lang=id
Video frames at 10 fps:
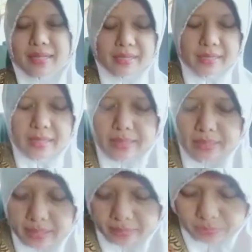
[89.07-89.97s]
terkendali
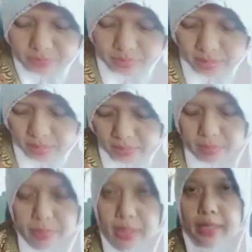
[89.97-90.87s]
alhamdulillah
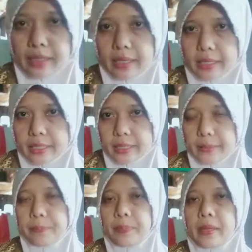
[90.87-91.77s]
udah berhari-hari ini
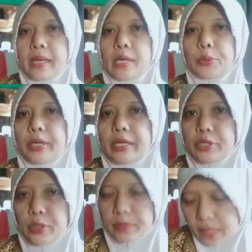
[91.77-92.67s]
udah
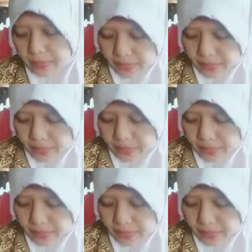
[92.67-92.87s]
dicoba ke